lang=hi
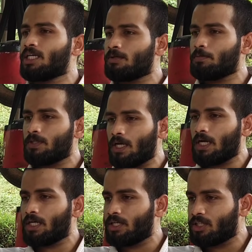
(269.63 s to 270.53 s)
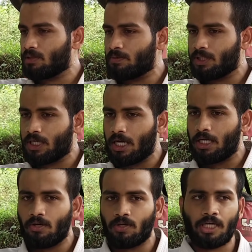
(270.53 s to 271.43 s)
एक ही बंदा अगर इधर भी दिखा
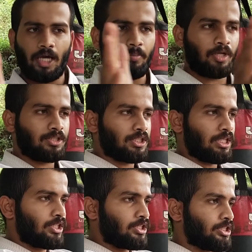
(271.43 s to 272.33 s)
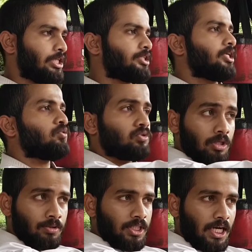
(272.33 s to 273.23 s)
रहा है और कैमरा चलते चलते
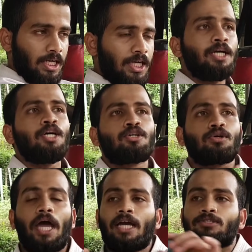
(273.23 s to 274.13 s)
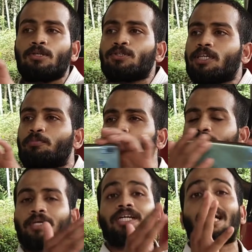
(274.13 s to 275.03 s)
उधर भी दिखा रहा है तो एक्चुअली उसके बीच
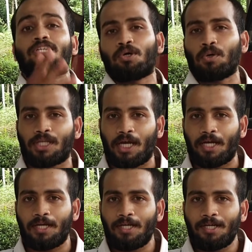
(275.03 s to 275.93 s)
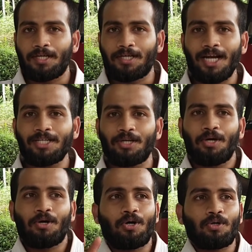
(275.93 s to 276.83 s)
में कट होता है राइट
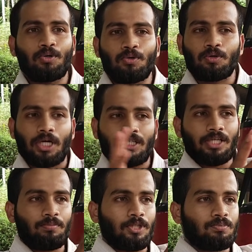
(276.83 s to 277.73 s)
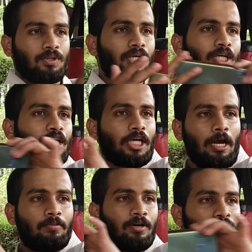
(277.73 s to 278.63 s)
और वो कट के बीच में
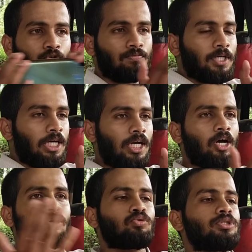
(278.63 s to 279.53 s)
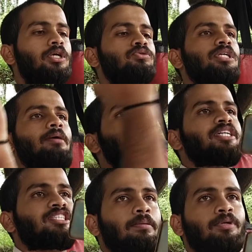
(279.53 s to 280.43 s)
कैमरा मूव भी करेगा और कुछ ना कुछ कैमरा
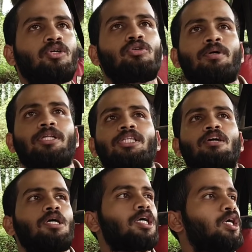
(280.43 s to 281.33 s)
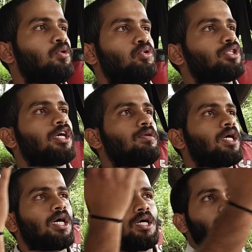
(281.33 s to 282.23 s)
के सामने कोई बनता उड़ता हुआ